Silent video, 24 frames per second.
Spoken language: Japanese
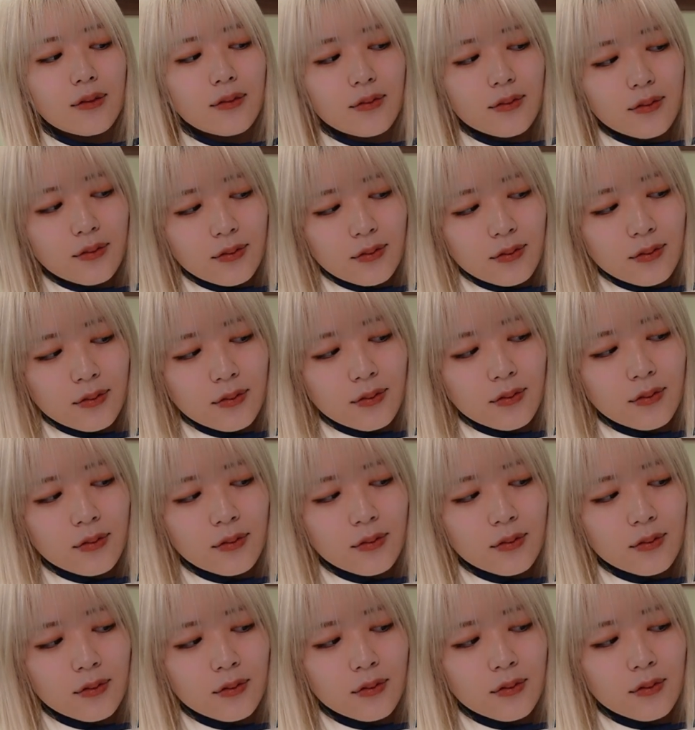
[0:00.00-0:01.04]

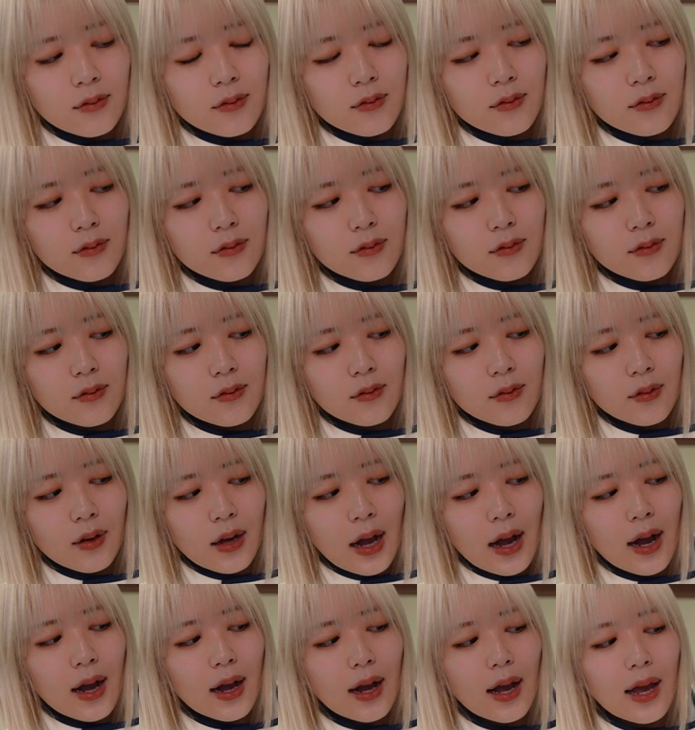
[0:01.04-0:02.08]
うーん、
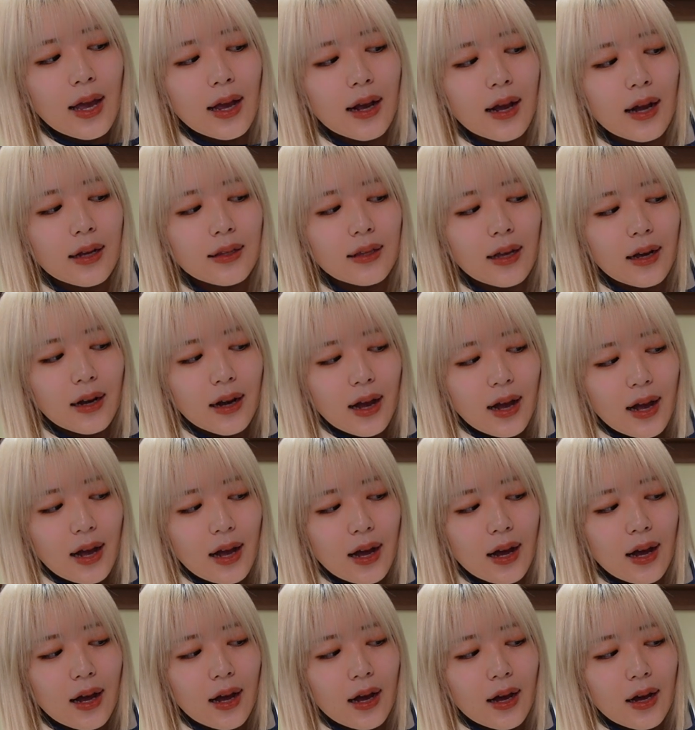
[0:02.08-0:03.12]
考え方
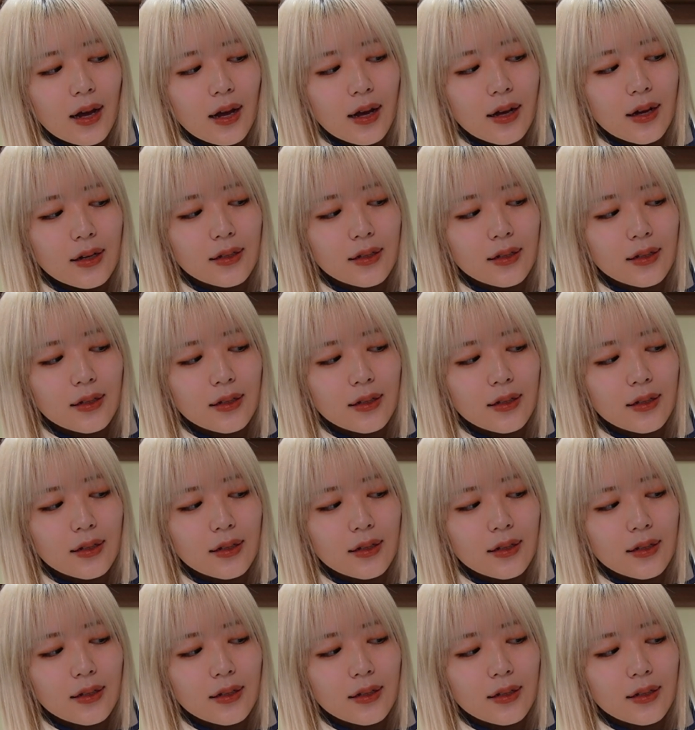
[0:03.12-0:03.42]
が